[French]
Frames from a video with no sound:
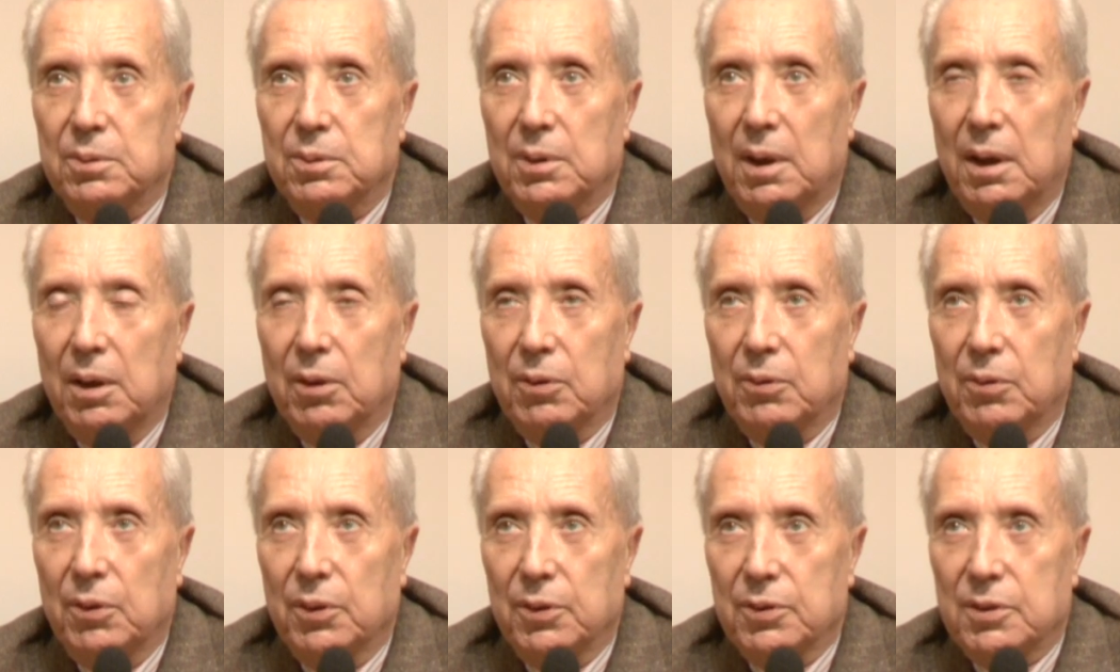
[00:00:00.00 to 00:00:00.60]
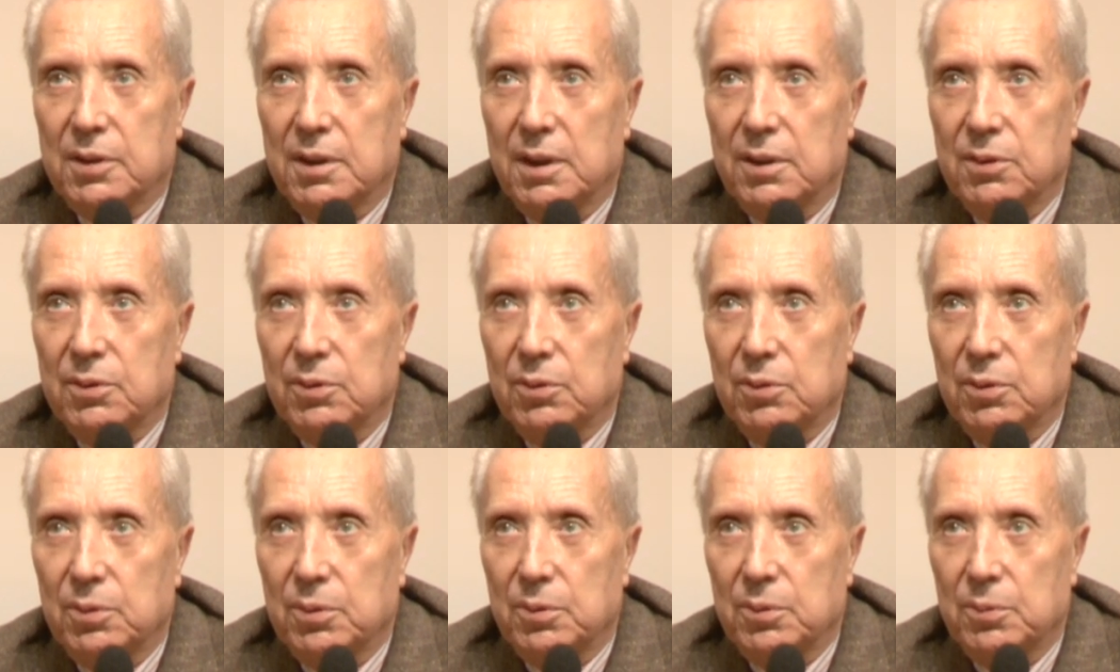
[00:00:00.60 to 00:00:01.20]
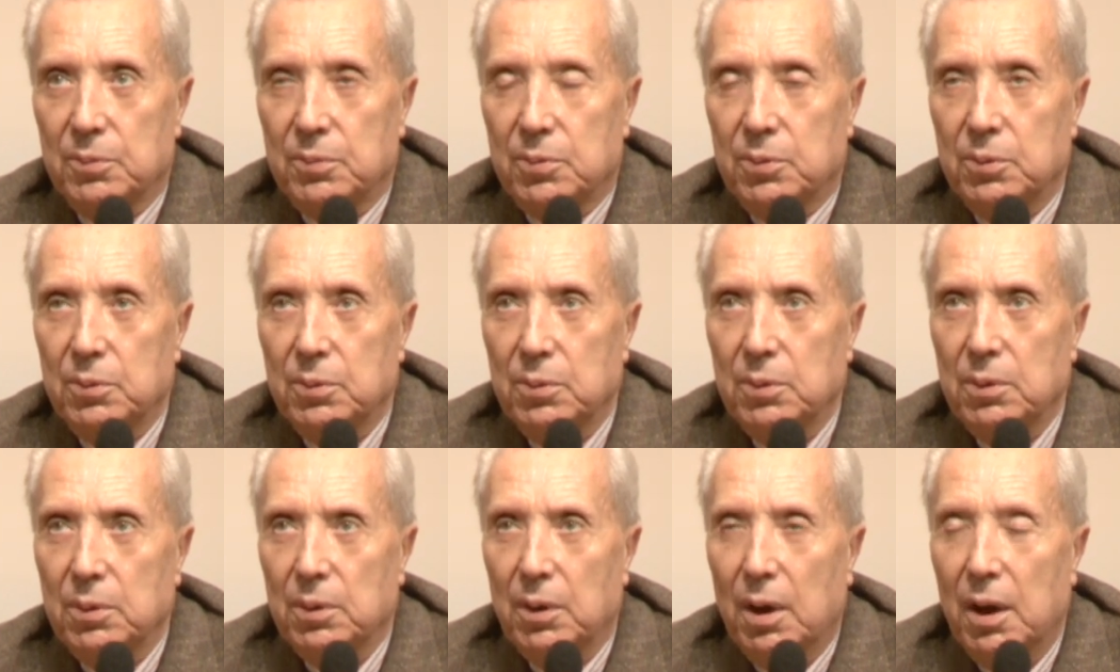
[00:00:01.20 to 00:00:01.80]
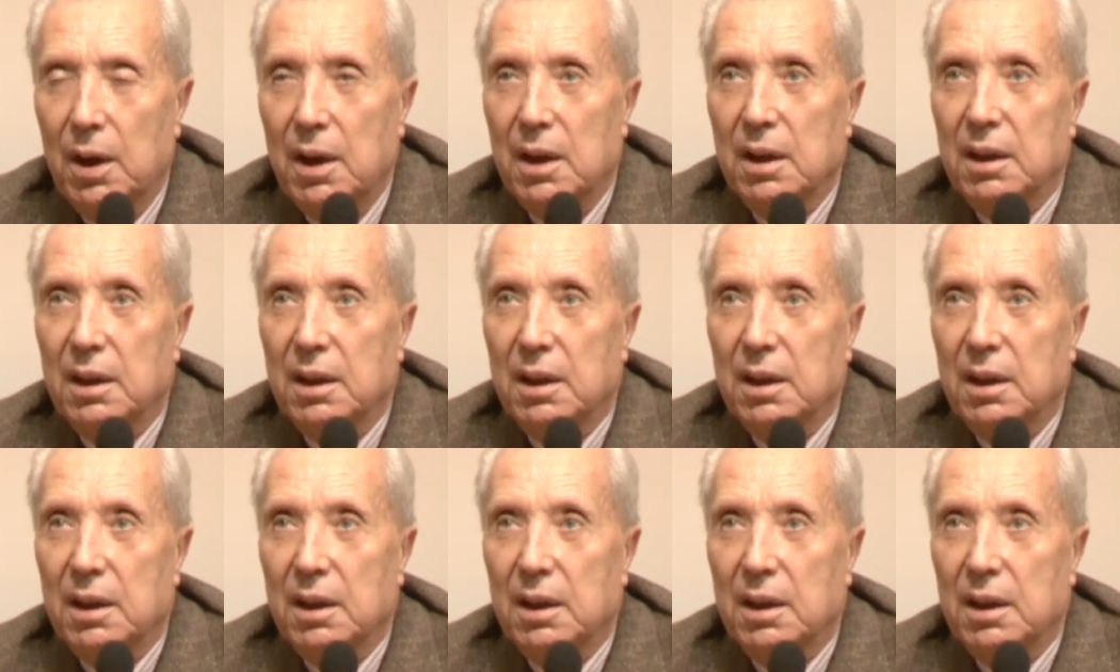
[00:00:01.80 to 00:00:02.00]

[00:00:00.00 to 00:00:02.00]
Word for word: la langue française de Bourg,